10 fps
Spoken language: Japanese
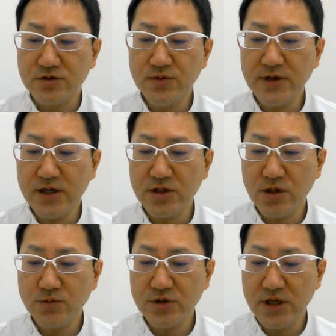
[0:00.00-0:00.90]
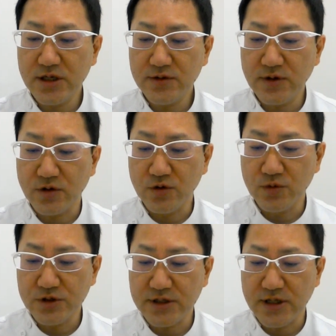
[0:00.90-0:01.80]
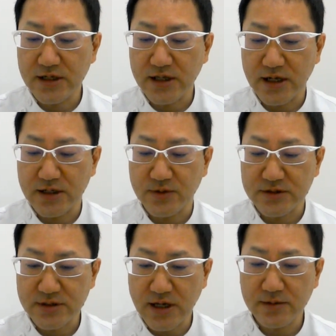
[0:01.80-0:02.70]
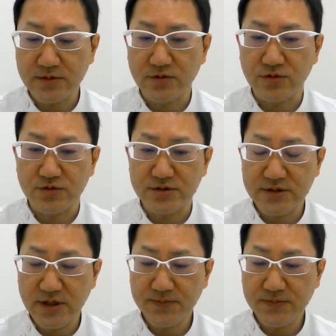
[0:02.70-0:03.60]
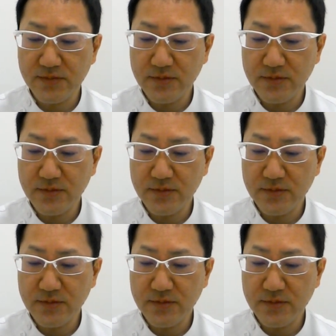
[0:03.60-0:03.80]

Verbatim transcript: 首が痛む原因には主に何がありますかということですね。